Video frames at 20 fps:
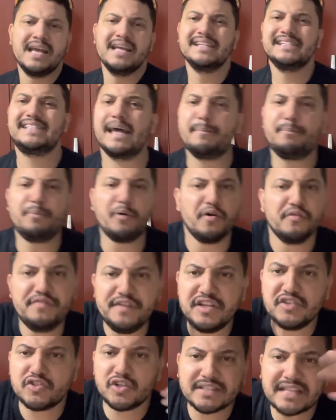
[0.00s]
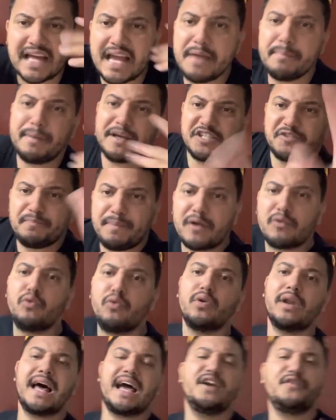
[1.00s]
Zé Povinho só tá aí para
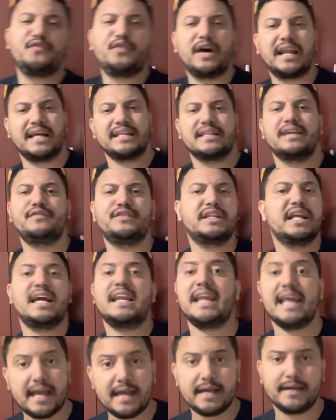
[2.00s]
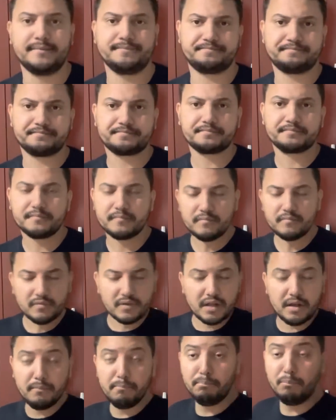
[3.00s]
especular e falar da vida alheia.
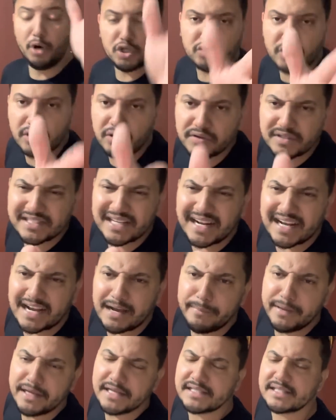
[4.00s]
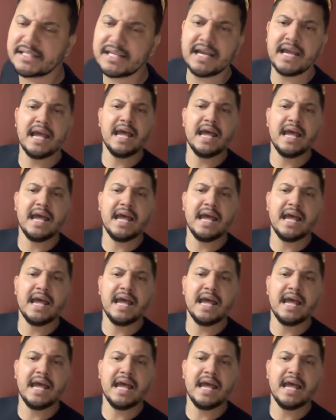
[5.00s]
Bota a coisa na cabeça,